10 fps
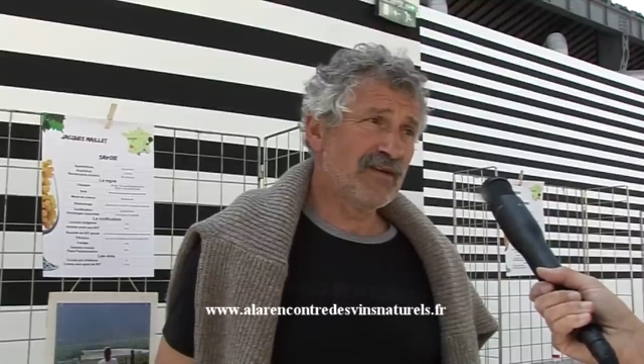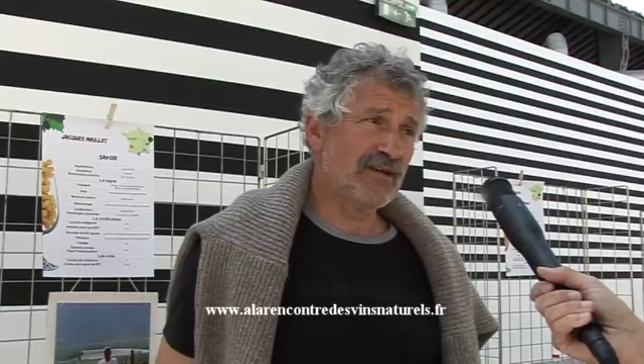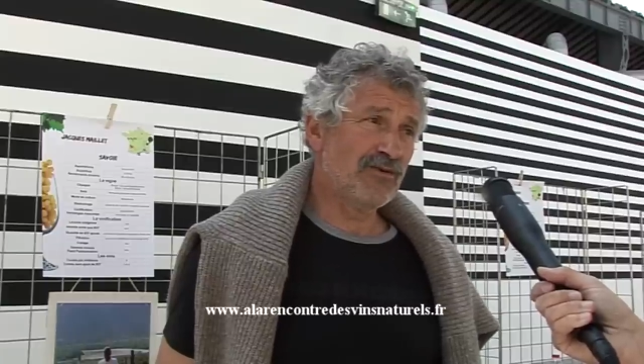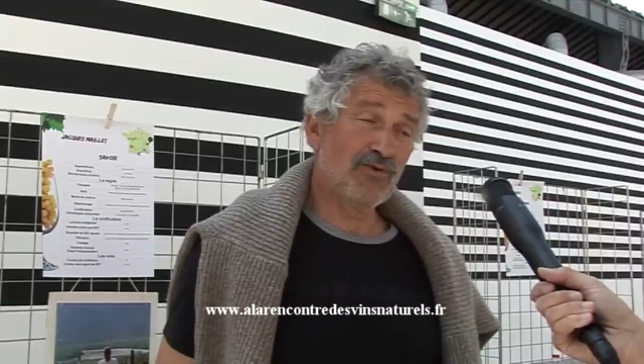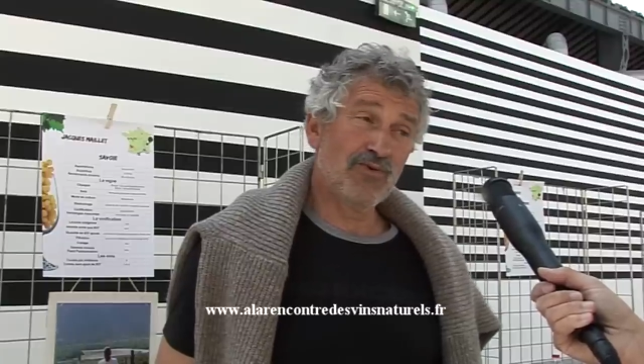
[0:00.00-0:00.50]

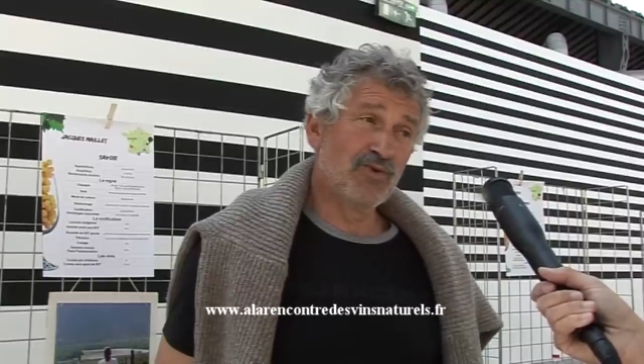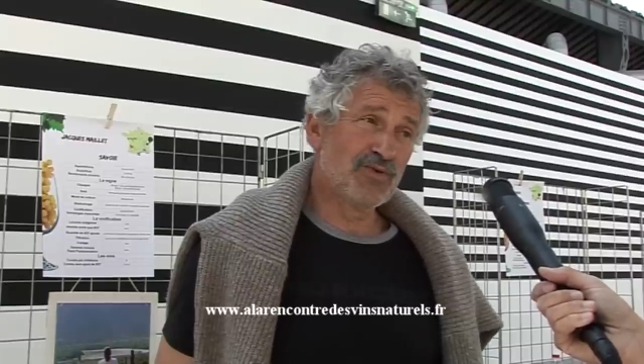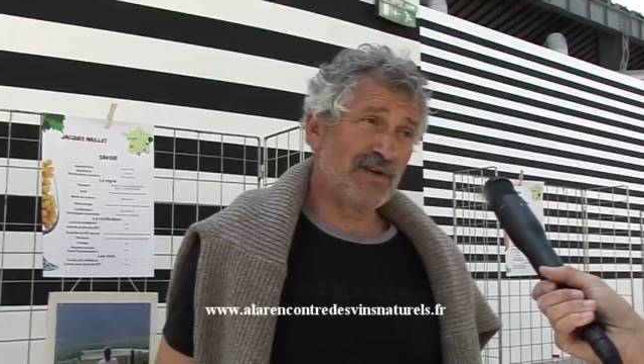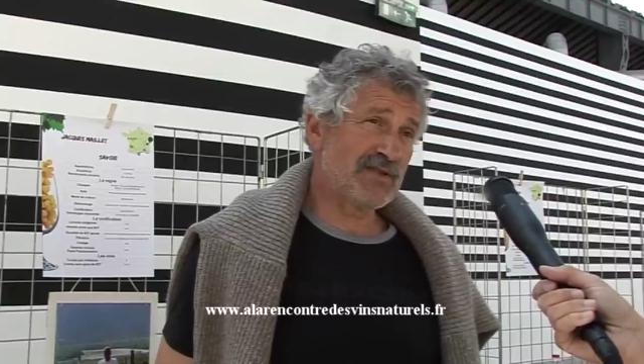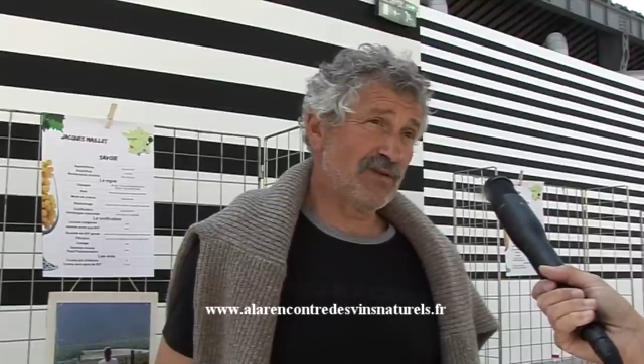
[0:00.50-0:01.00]
Et du coup,
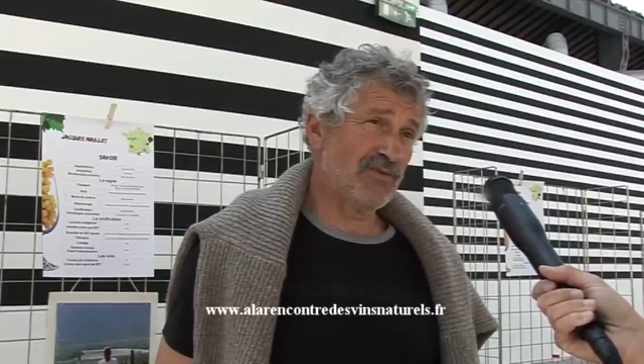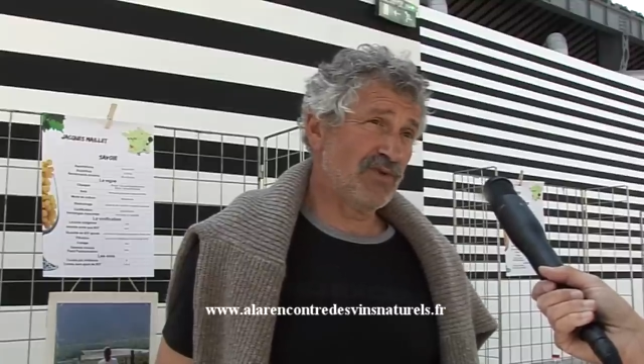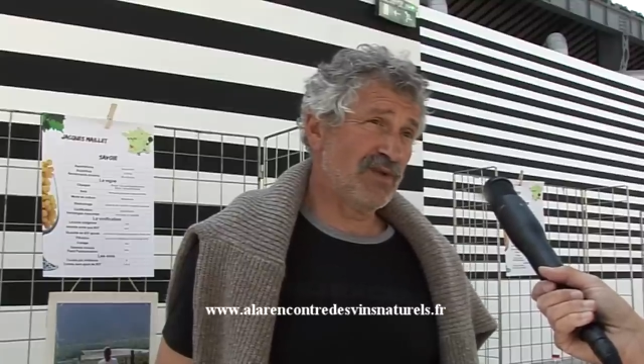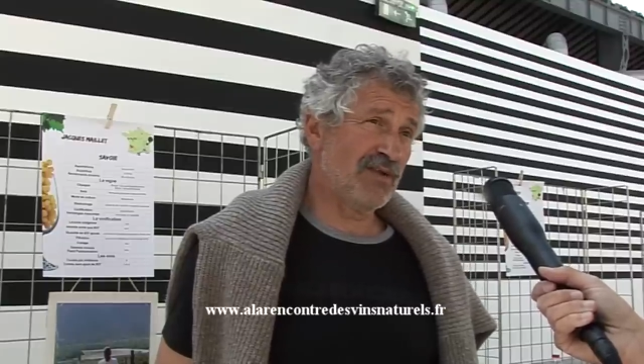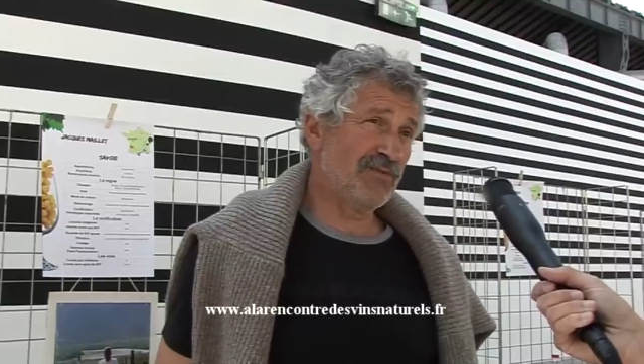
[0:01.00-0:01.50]
je passe en
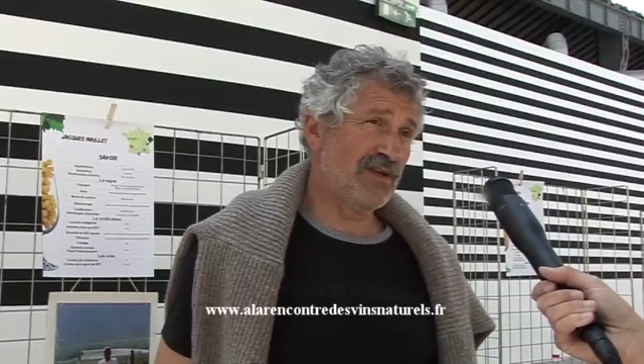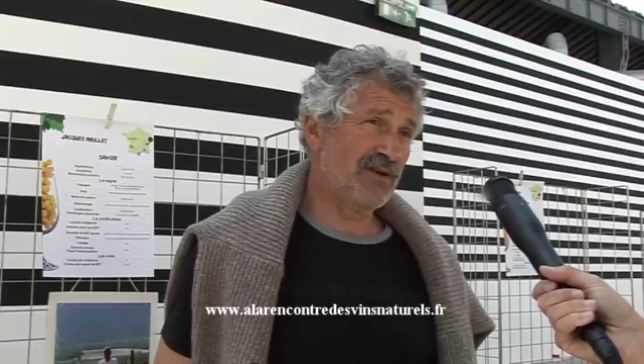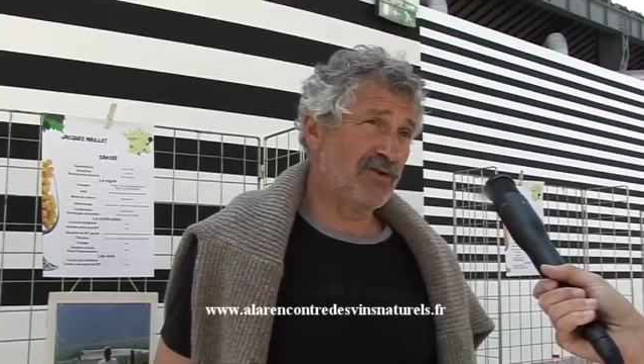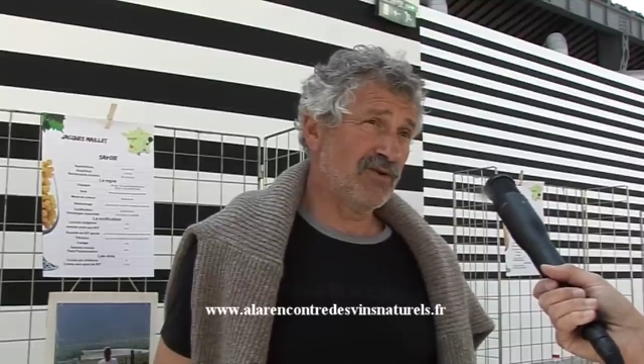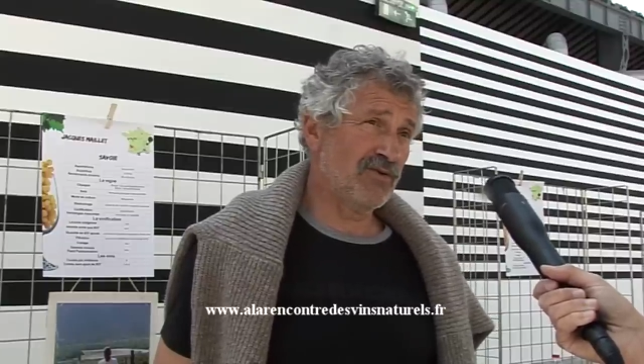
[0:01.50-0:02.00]
biodynamie
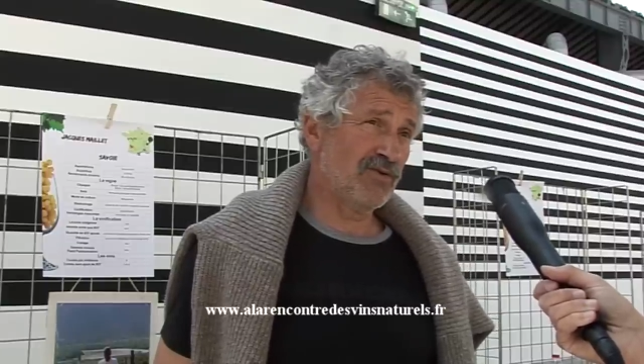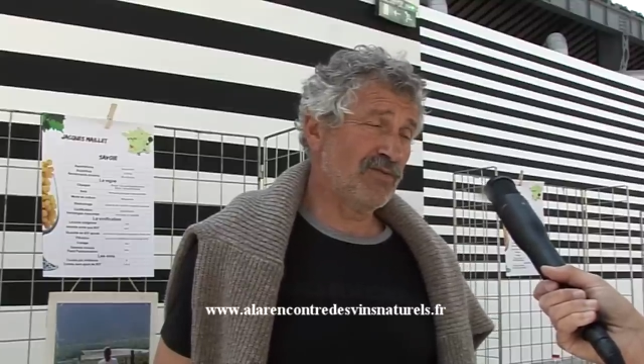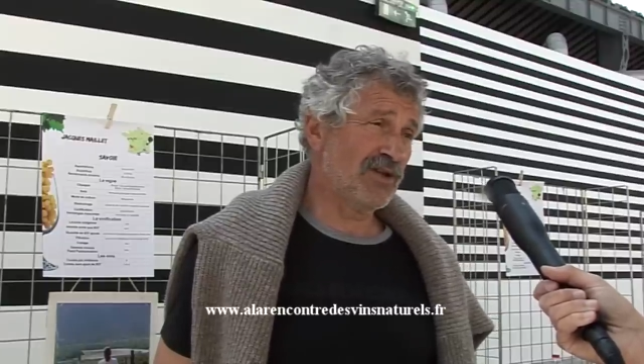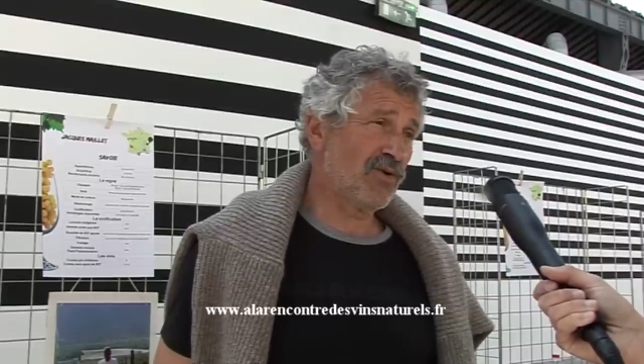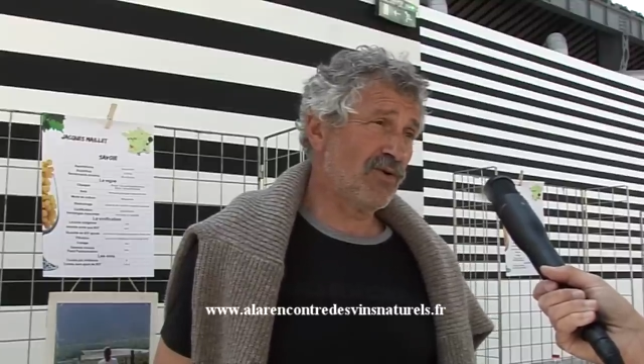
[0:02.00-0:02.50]
en
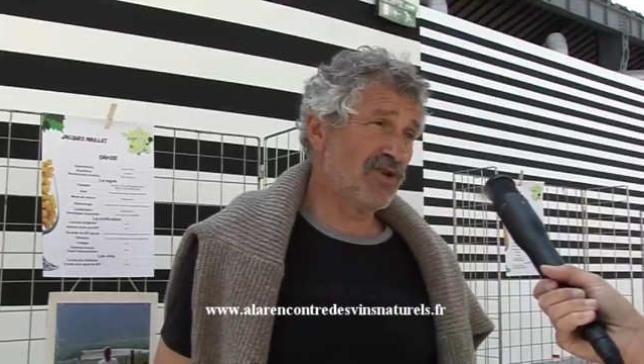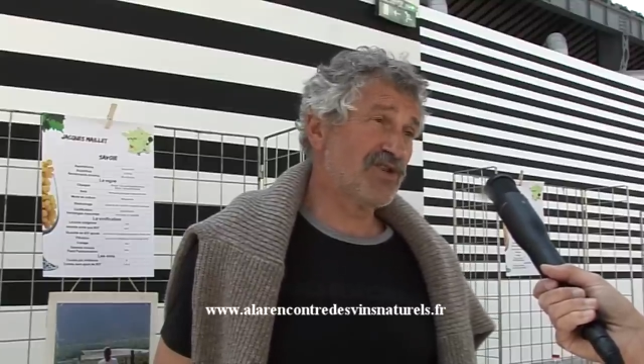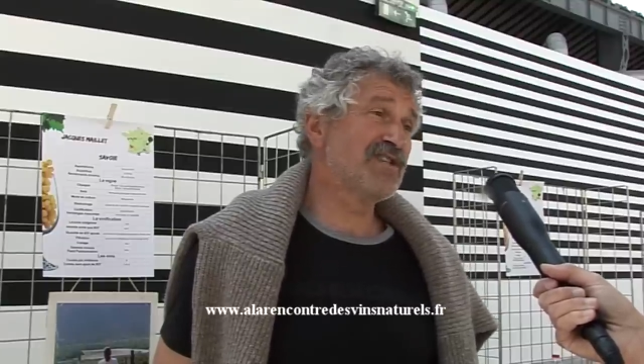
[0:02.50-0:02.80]
2003.